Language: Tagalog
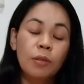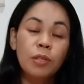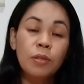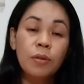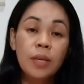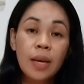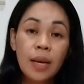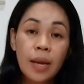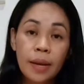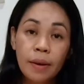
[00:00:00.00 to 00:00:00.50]

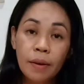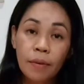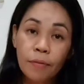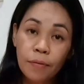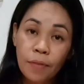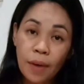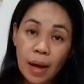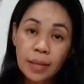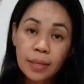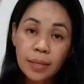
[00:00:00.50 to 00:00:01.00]
gusto nila
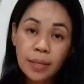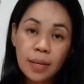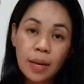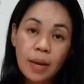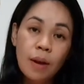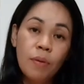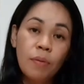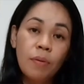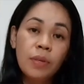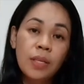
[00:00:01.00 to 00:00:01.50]
ng Vans.
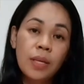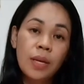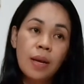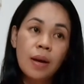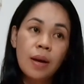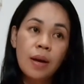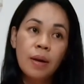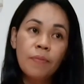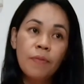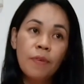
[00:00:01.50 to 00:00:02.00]
Tinanong ko
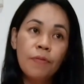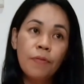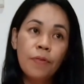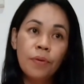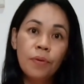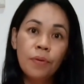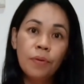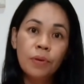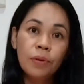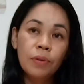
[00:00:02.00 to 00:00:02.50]
sila
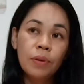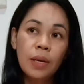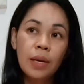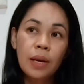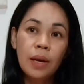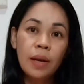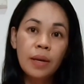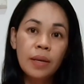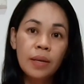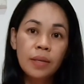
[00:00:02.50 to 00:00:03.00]
before, gusto
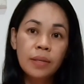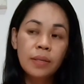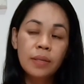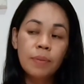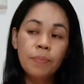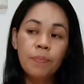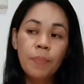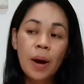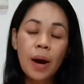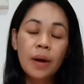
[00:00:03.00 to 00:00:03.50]
nila is,
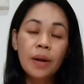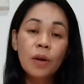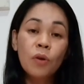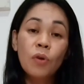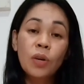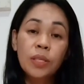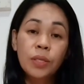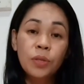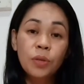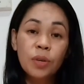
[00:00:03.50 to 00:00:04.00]
ang
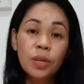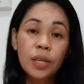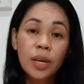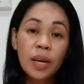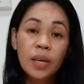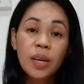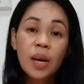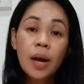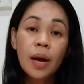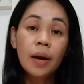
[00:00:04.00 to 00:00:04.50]
pangalan ko is
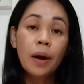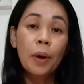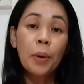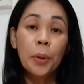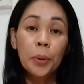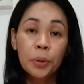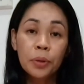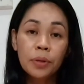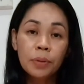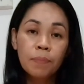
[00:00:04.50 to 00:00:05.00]
Jordan.
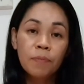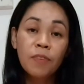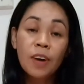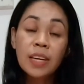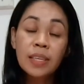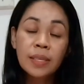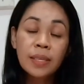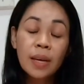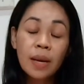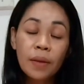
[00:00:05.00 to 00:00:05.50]
Ngayon,
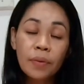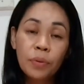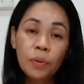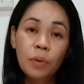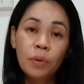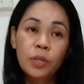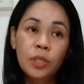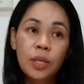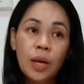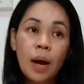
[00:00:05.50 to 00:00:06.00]
Vans lang
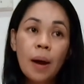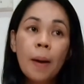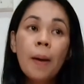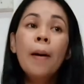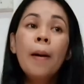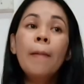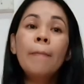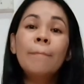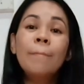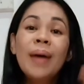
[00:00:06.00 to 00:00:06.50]
daw siya.
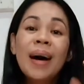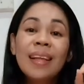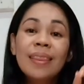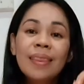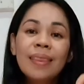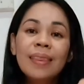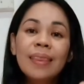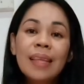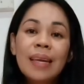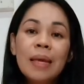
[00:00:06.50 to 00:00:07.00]

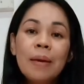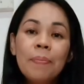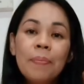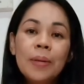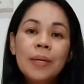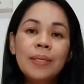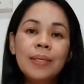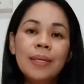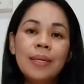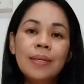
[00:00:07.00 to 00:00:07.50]
But,
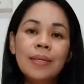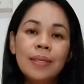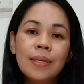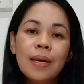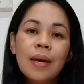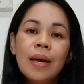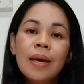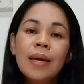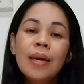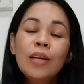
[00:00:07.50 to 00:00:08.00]
three pieces.
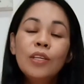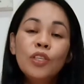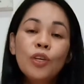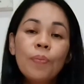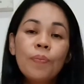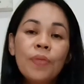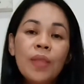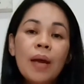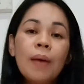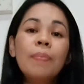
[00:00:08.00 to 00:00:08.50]

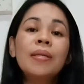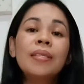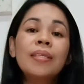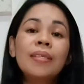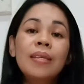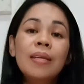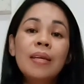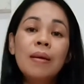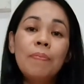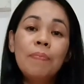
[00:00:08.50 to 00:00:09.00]
Each of them
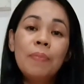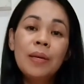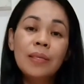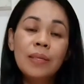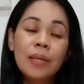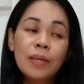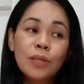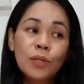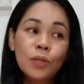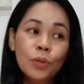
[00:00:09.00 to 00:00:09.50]
is three
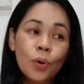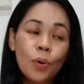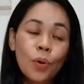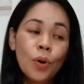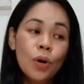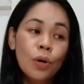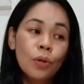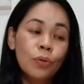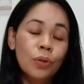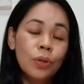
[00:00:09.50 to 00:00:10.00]
pieces.
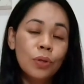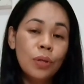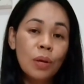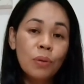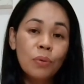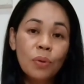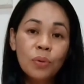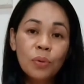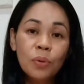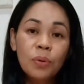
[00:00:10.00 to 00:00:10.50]
So,
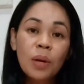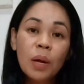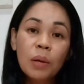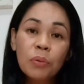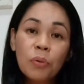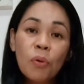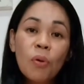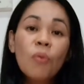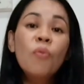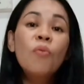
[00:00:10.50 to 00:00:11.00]
tig to
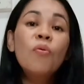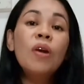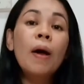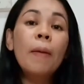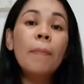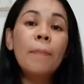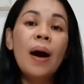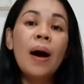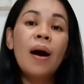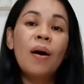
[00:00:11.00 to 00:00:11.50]
na to,
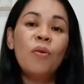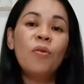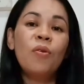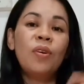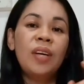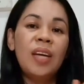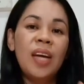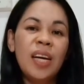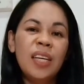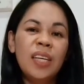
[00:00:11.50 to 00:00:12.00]
kulang pa
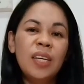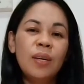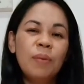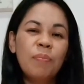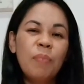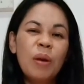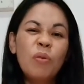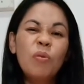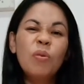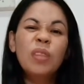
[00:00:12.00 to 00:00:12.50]
ako ng,
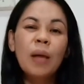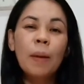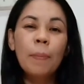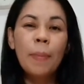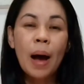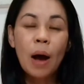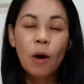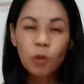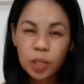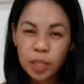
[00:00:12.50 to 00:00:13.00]
may
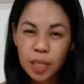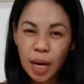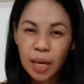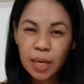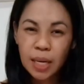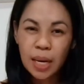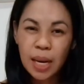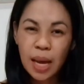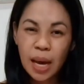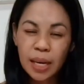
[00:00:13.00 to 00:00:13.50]
utang pa ako
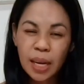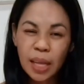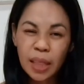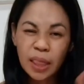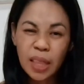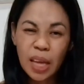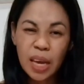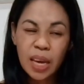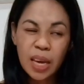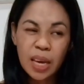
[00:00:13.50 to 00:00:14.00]
sa kanila
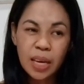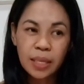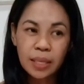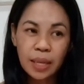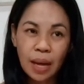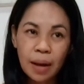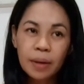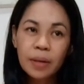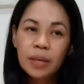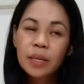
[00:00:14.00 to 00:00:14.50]
ng tig
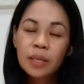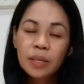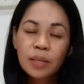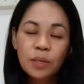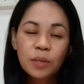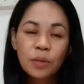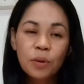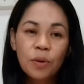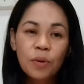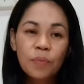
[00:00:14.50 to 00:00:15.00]
isa.
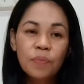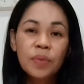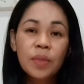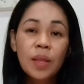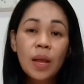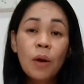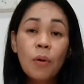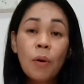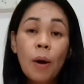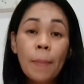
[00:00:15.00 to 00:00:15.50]
So,
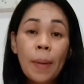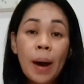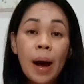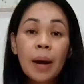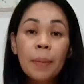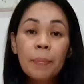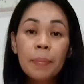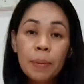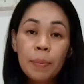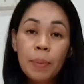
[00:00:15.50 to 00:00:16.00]
dalawa
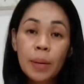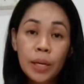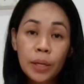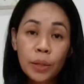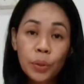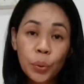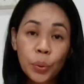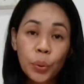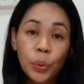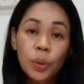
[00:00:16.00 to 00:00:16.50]
pa ang
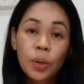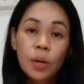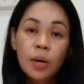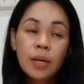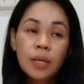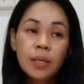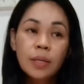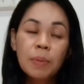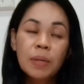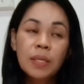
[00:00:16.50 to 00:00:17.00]
bibilin ko.
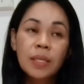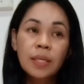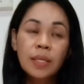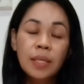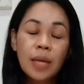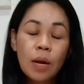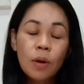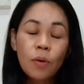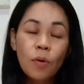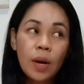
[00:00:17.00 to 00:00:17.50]
Pag
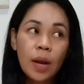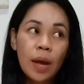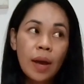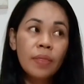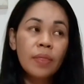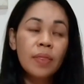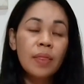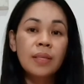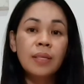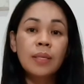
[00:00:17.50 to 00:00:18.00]
si sale
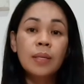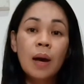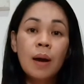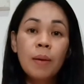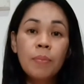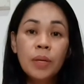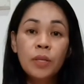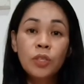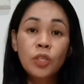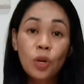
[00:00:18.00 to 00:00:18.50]
ulit, this
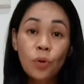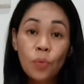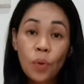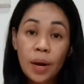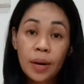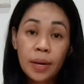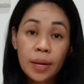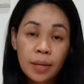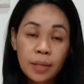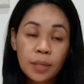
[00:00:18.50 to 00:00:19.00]
coming
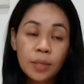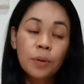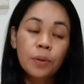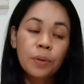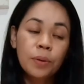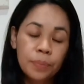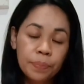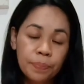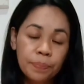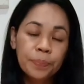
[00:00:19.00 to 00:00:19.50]
January.
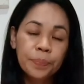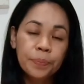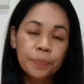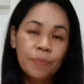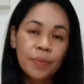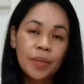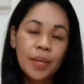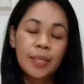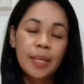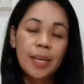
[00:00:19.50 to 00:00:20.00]
So,
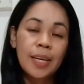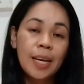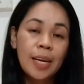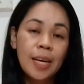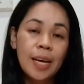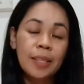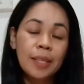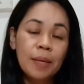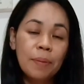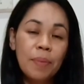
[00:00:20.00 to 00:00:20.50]

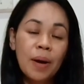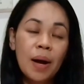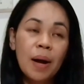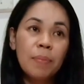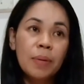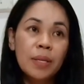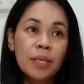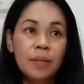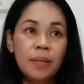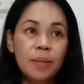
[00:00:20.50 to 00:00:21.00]
tingnan natin.
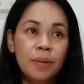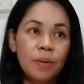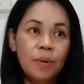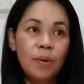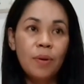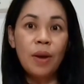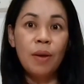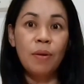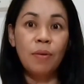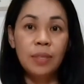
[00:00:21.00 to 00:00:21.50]
Baka mas
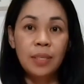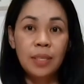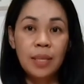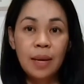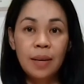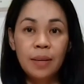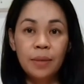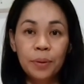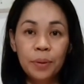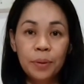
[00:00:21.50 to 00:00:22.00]
okay yung
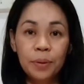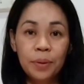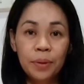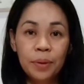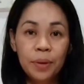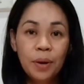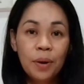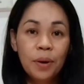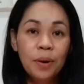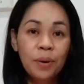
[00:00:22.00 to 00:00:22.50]
sale
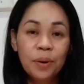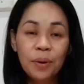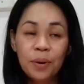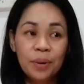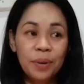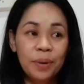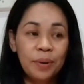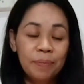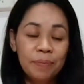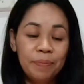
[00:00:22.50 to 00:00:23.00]
doon.
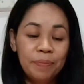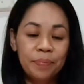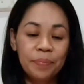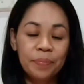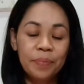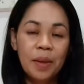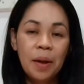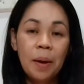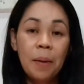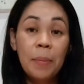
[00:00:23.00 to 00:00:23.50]
Or,
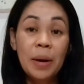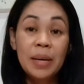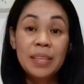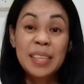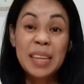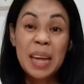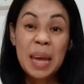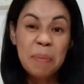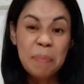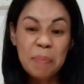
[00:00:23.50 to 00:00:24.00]

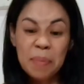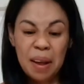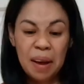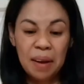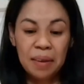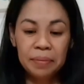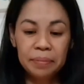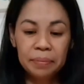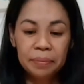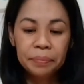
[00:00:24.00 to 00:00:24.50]
pa-same
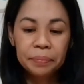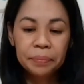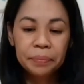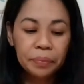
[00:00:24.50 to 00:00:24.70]
lang.